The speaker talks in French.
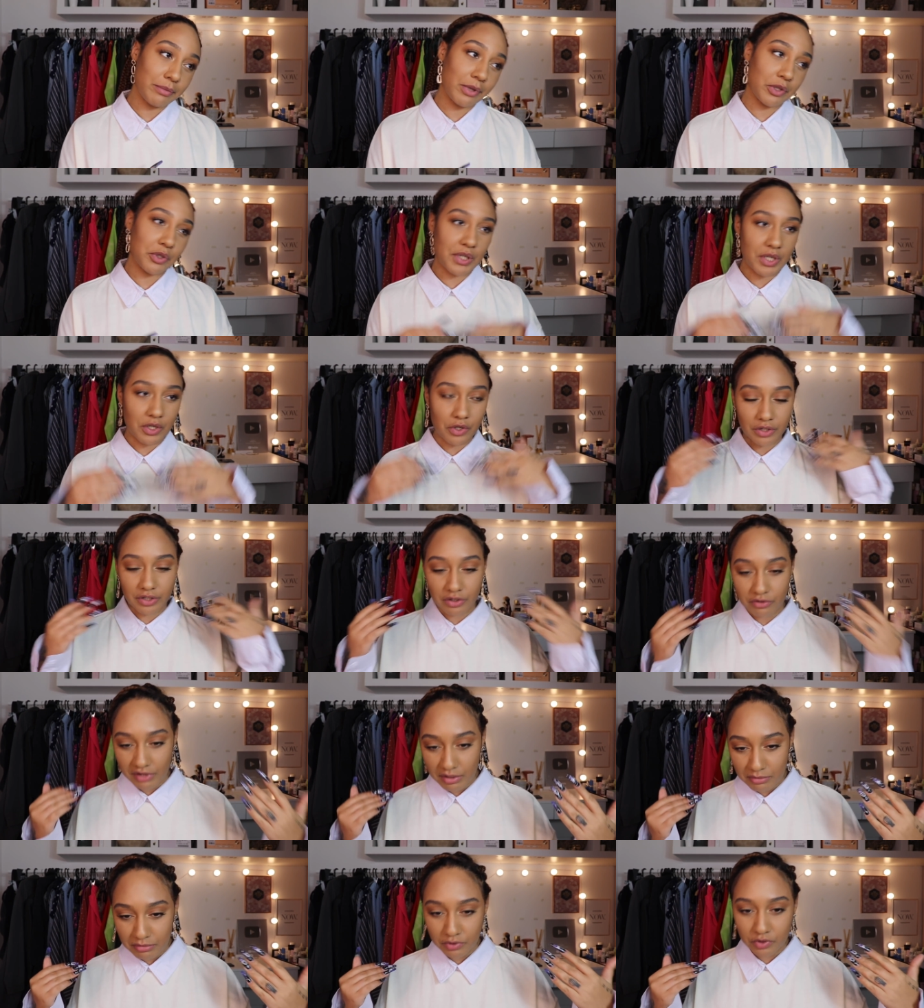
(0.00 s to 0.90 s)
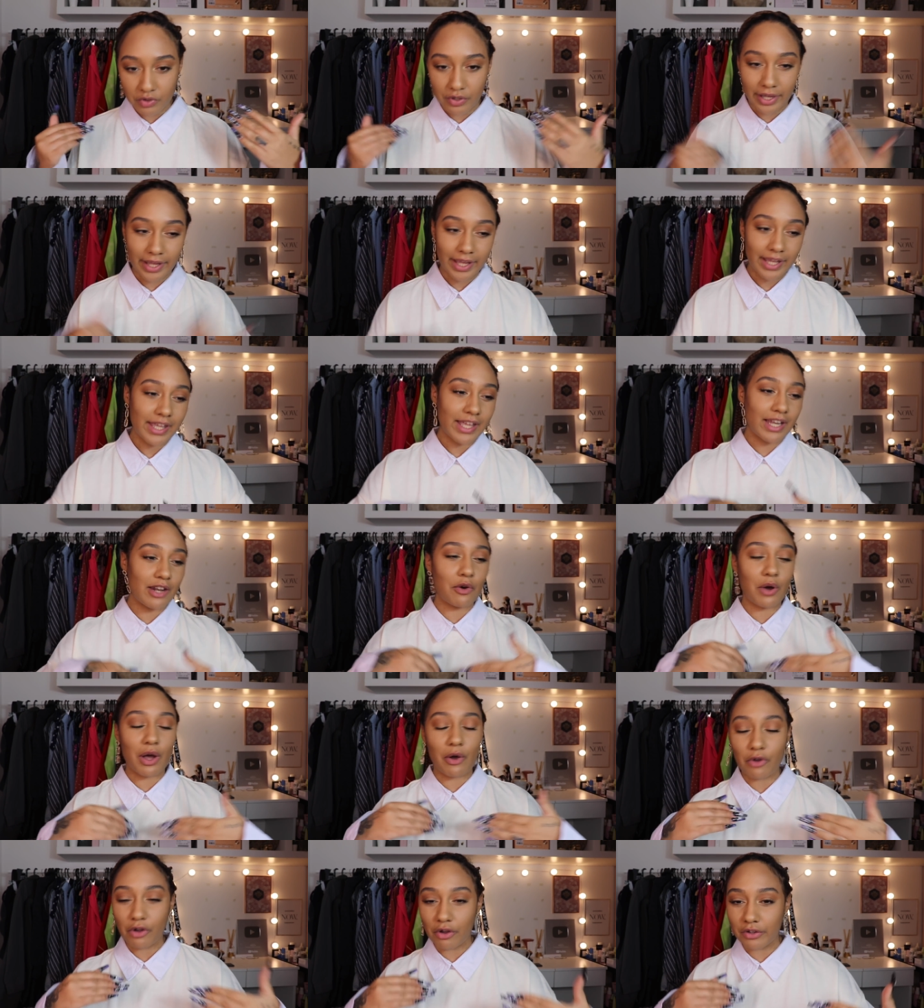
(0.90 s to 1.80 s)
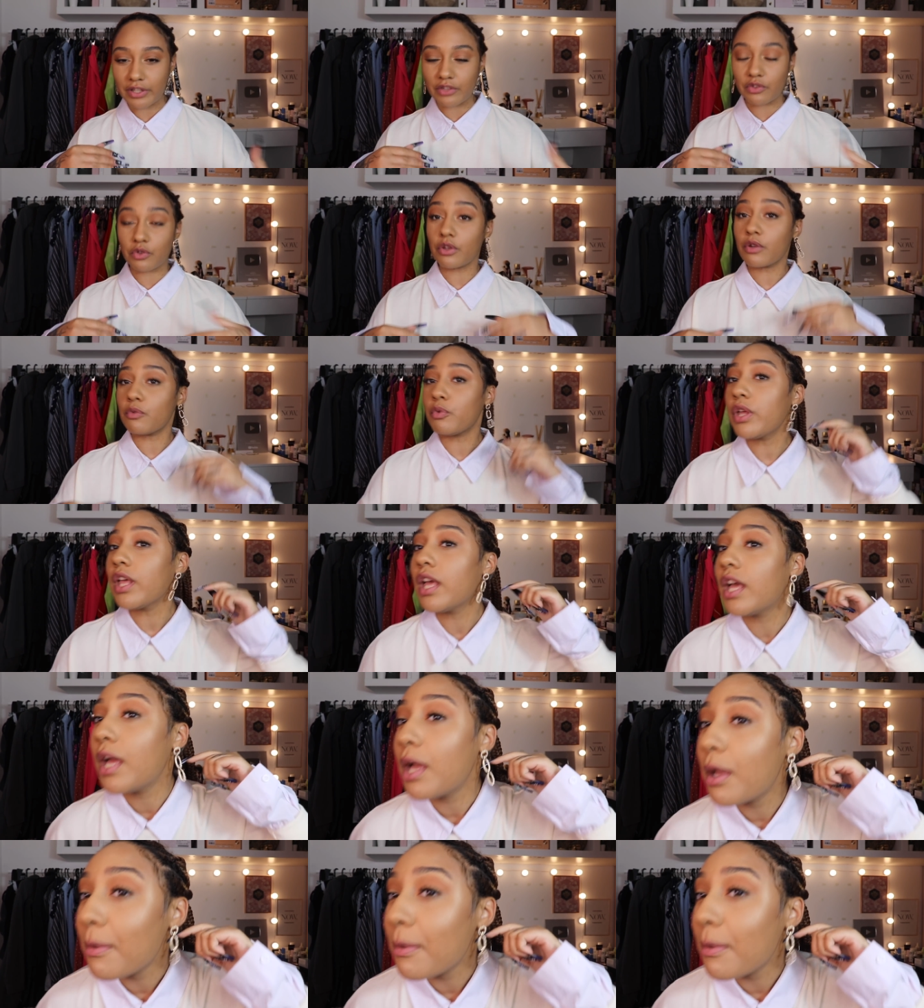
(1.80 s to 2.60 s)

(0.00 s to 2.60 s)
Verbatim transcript: maintenant elle a encore des nouvelles boucles d'oreilles, elle aura encore des trucs, oui.